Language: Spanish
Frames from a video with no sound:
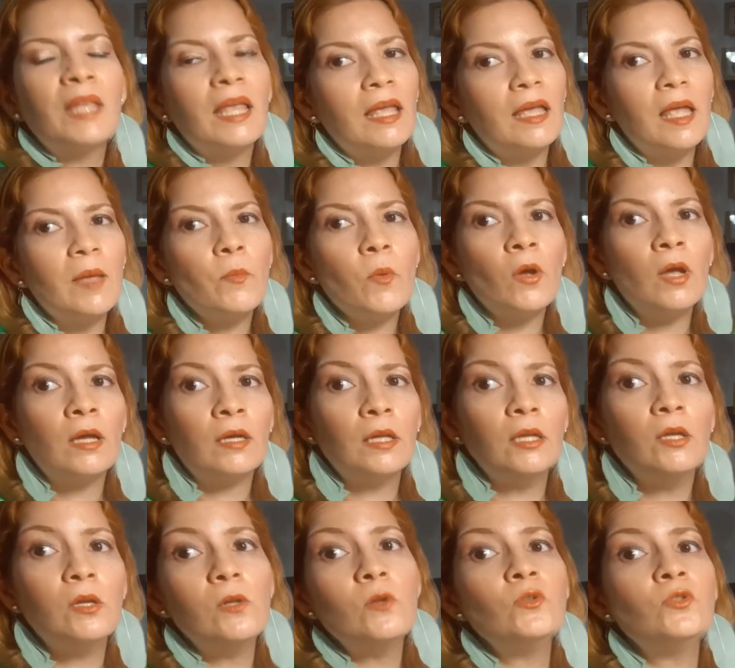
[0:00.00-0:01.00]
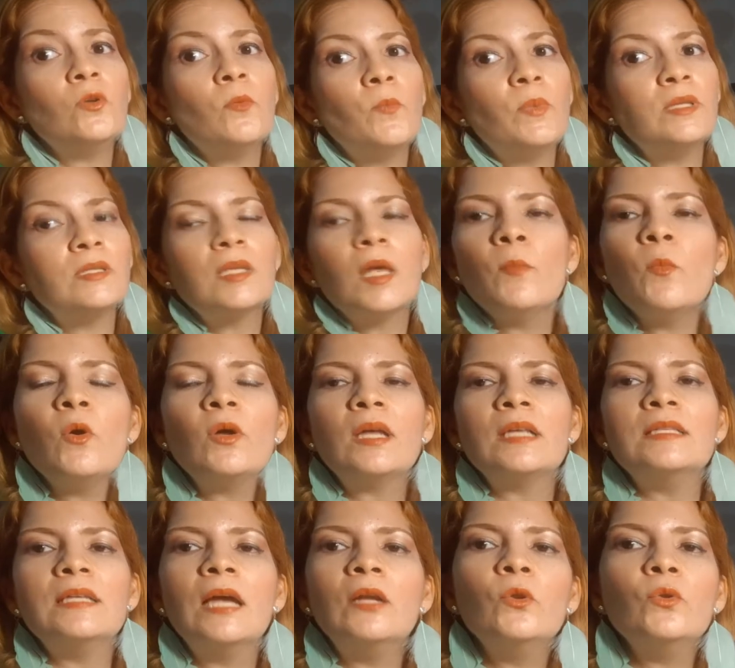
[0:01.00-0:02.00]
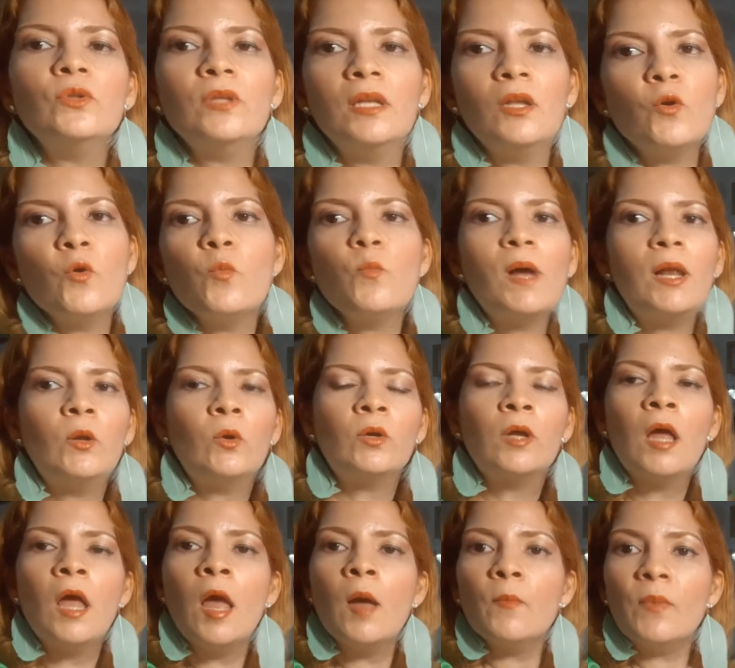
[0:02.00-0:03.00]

en épocas que incluso pensamos que ya no tienen un valor.